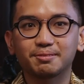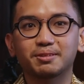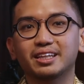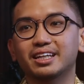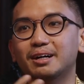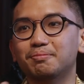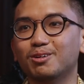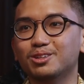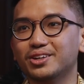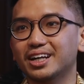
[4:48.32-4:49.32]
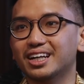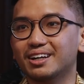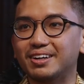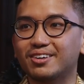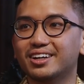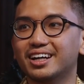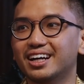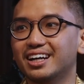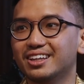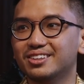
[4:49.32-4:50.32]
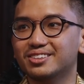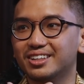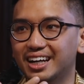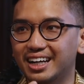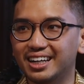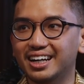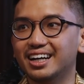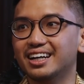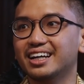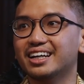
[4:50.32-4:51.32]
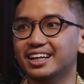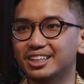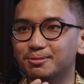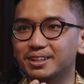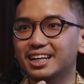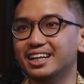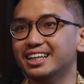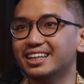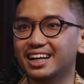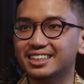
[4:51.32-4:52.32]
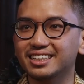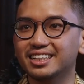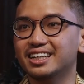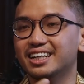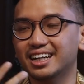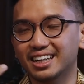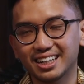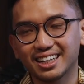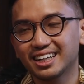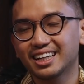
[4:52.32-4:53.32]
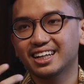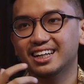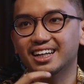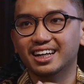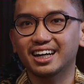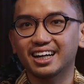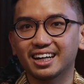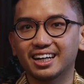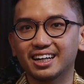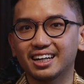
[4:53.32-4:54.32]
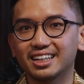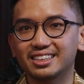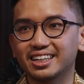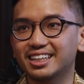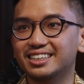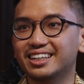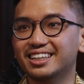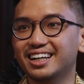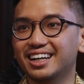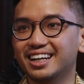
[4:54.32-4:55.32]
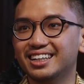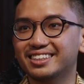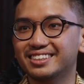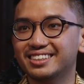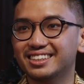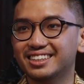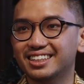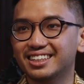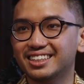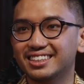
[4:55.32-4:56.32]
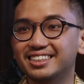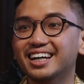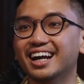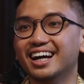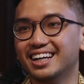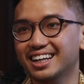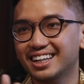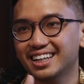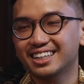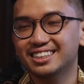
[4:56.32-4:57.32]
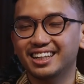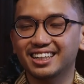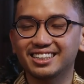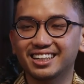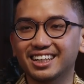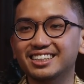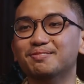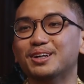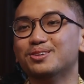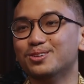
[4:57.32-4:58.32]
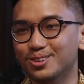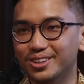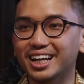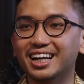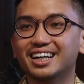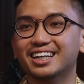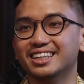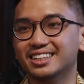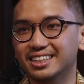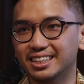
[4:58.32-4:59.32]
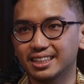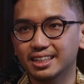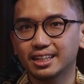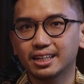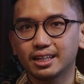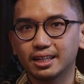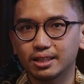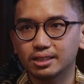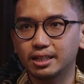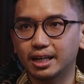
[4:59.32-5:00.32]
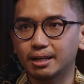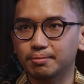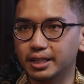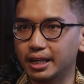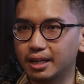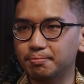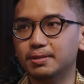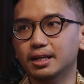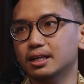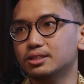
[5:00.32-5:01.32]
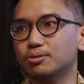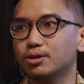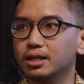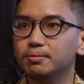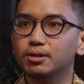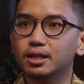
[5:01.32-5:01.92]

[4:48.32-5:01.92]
ketika pengunjung datang ke Mangkunegaran itu juga ada engagement, ada interaksinya dengan dengan ah, cerita-cerita uh, sejarah, cerita-cerita zaman dulunya lah gitu. Jadi itu sedang kami garap ya. Semoga di